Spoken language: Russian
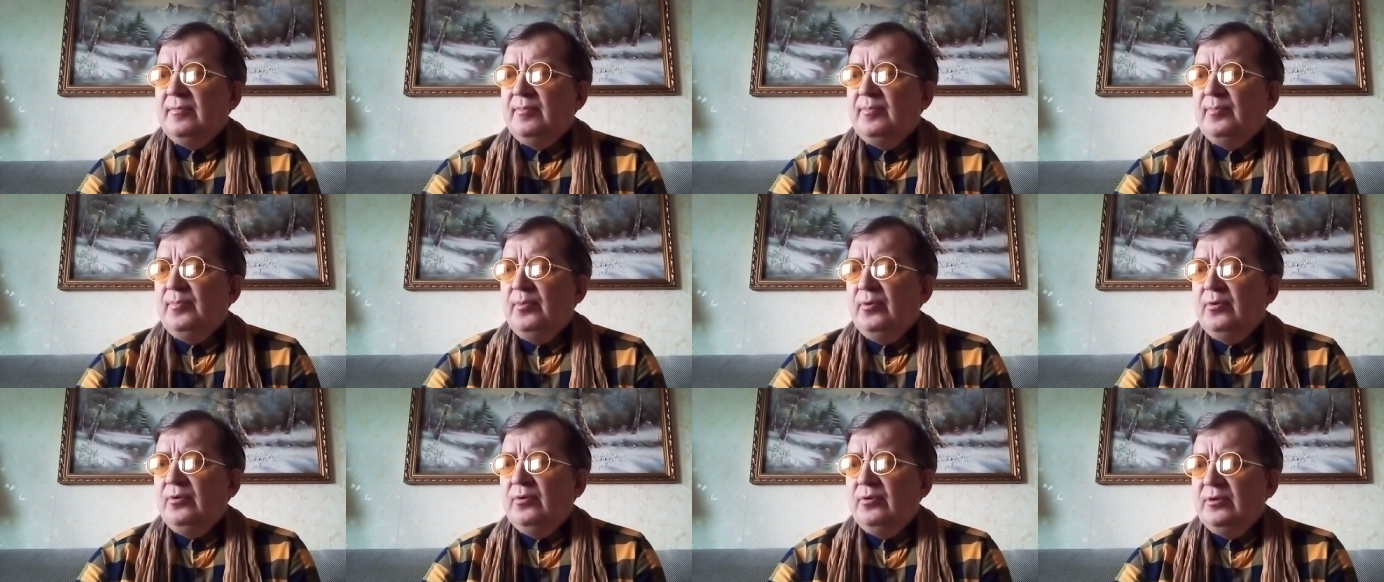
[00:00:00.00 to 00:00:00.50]

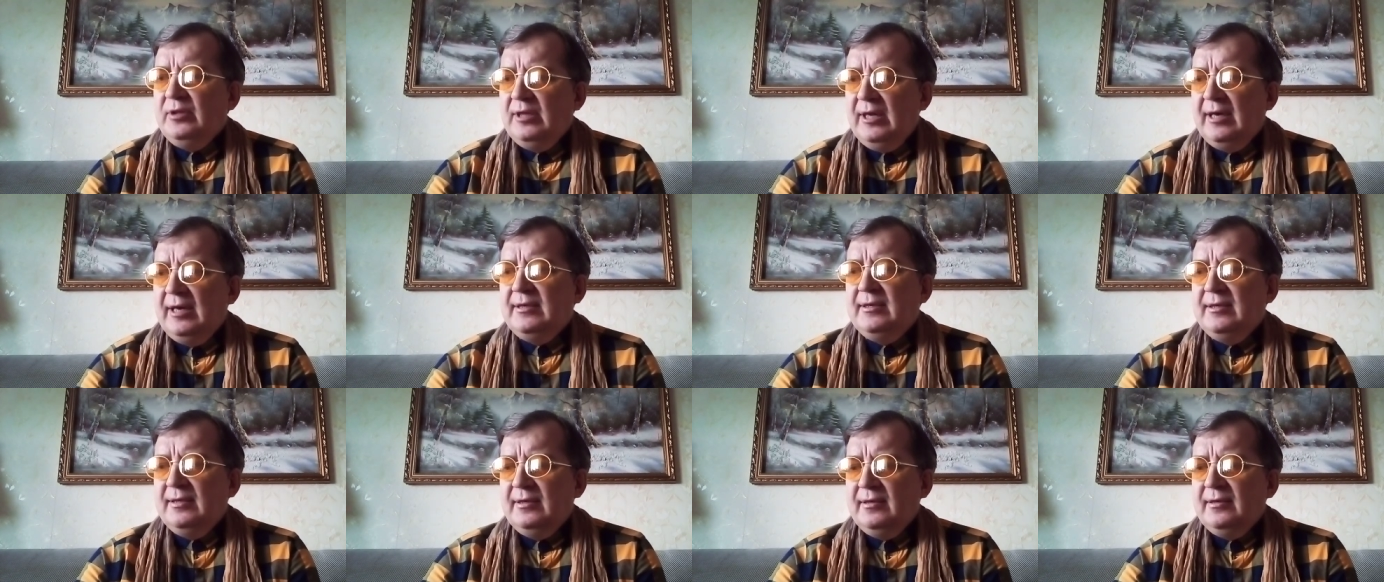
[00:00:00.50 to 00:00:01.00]
по
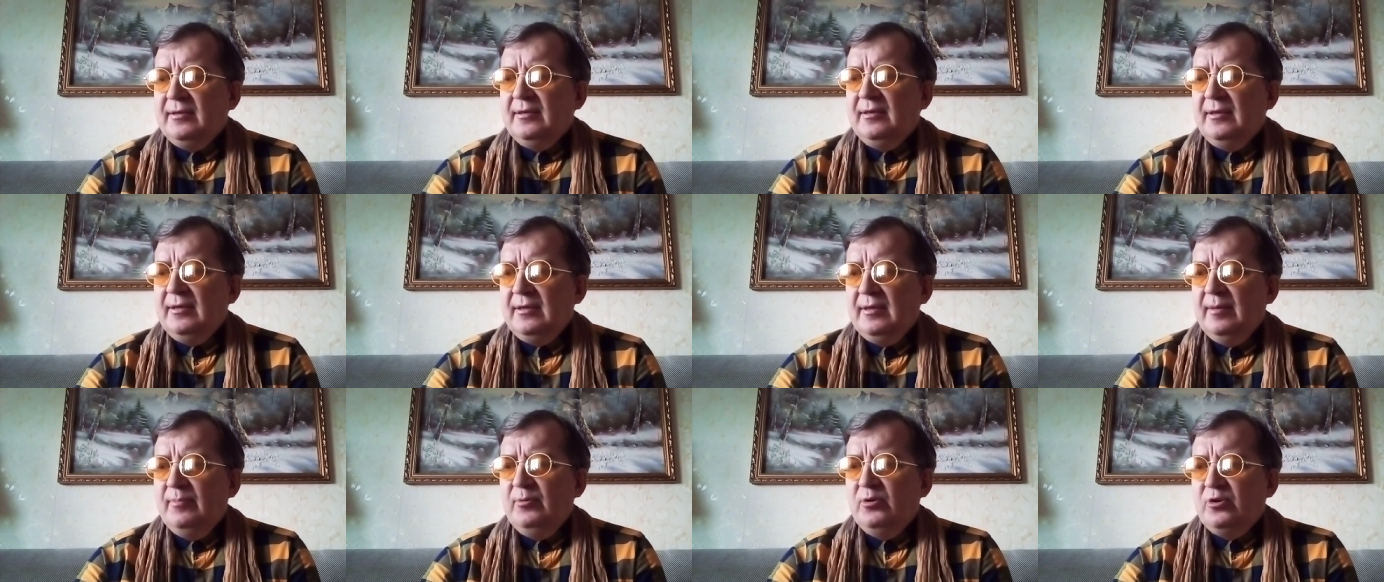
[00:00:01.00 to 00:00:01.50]
дате,
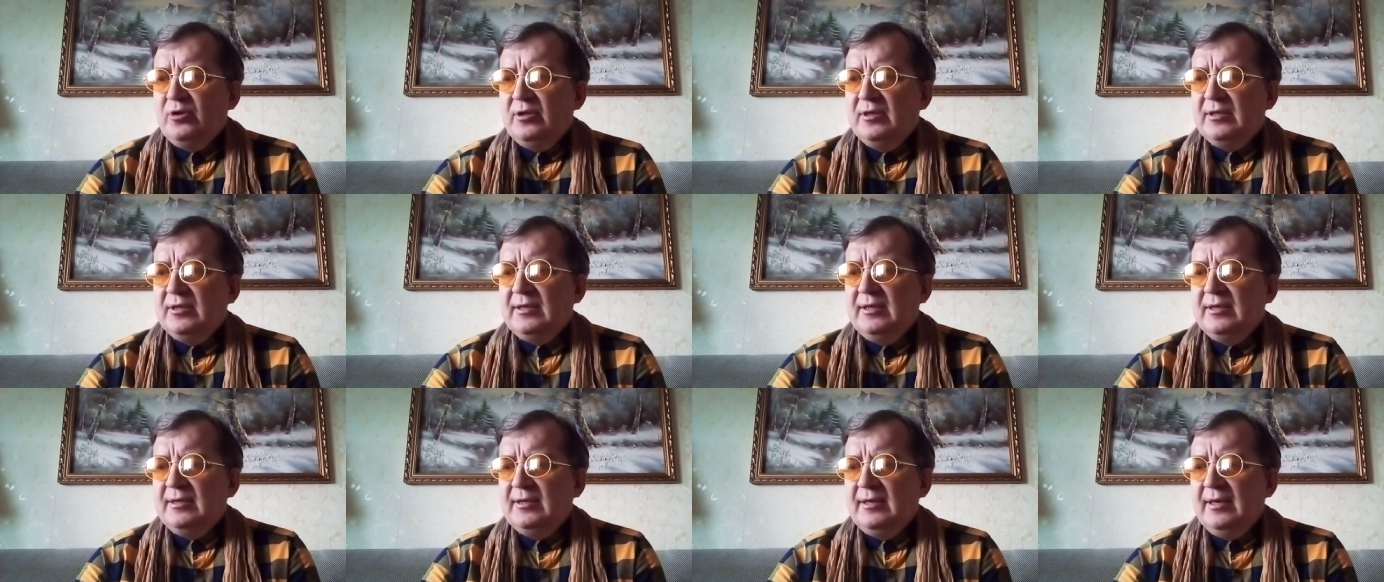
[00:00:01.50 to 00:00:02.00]
это можно
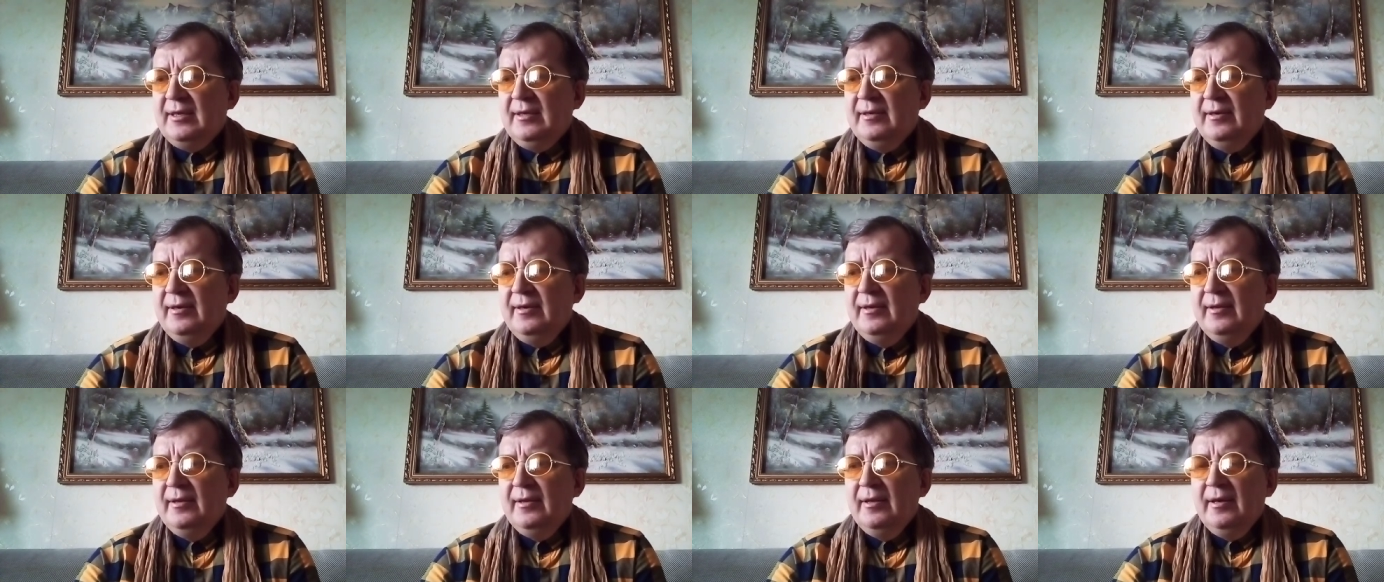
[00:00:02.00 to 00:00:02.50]
сказать,
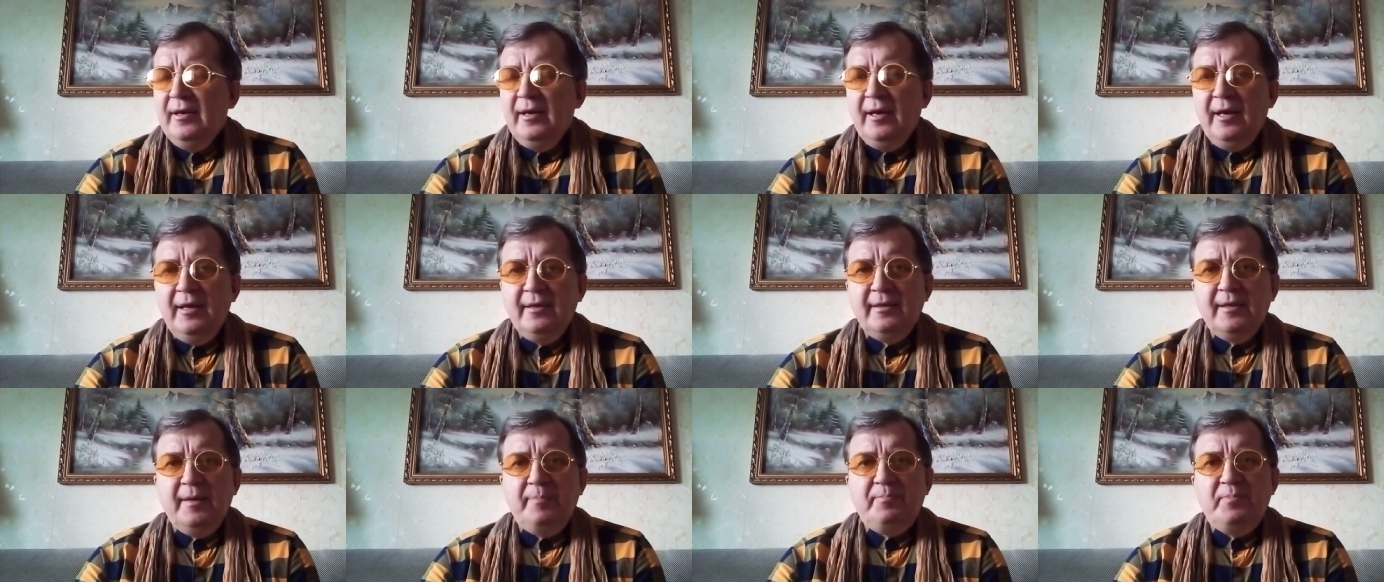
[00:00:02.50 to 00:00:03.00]

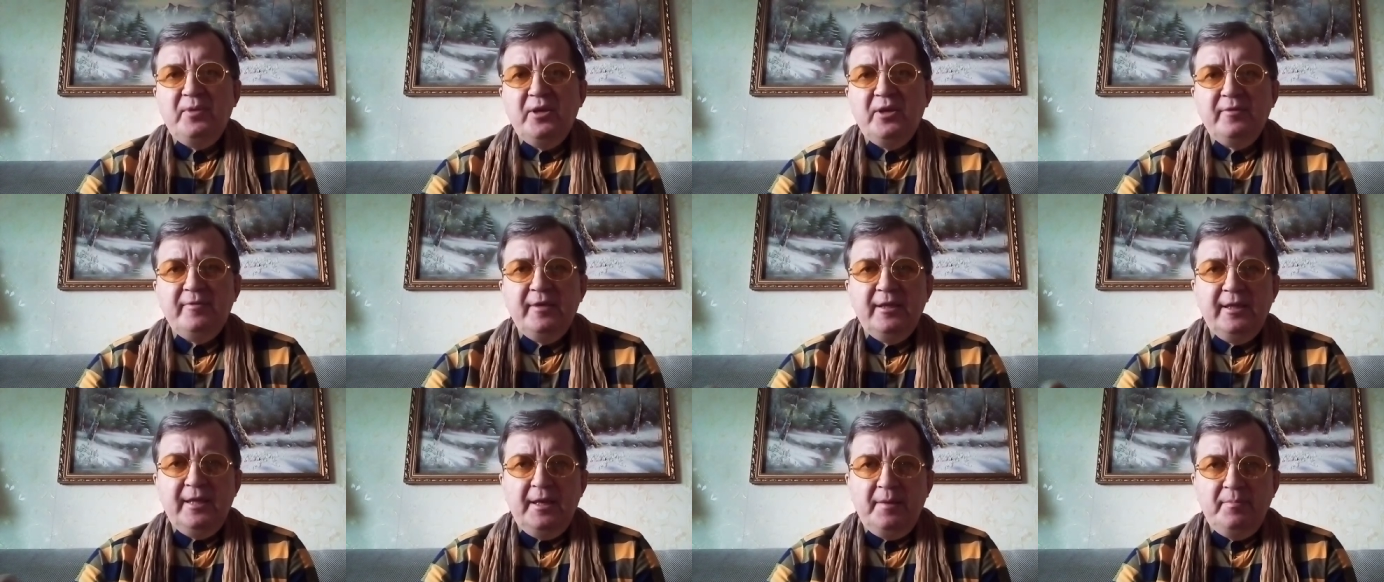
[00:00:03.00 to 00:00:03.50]
это
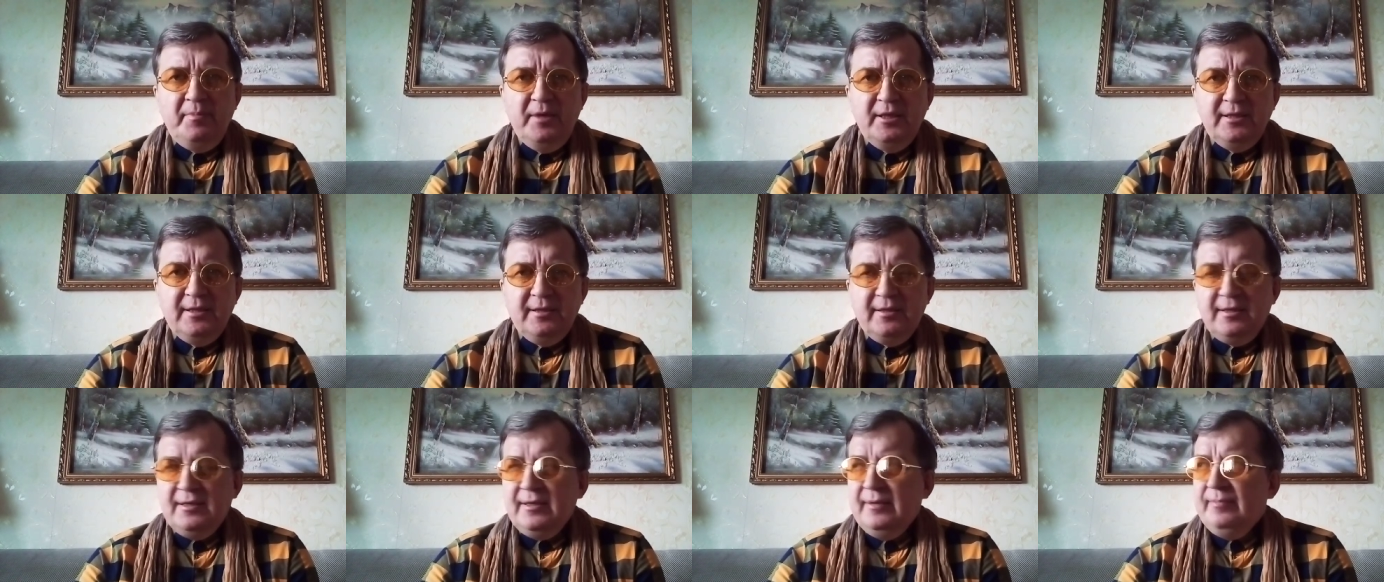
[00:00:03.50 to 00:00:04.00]
первые три
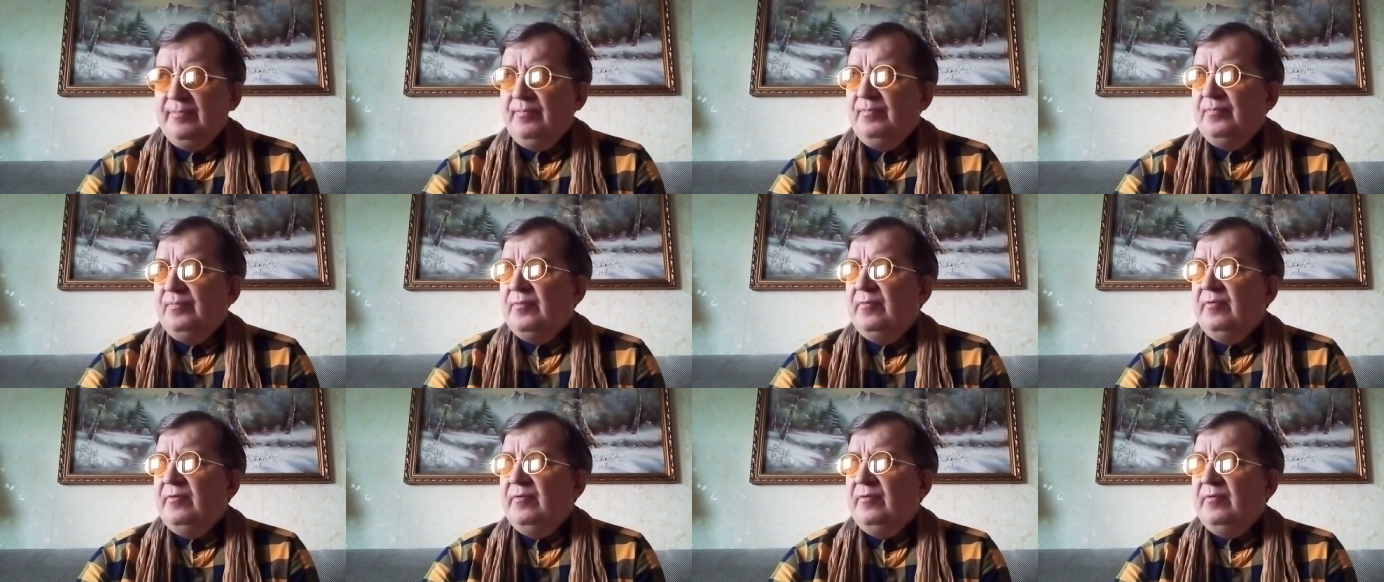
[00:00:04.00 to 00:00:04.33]
месяца.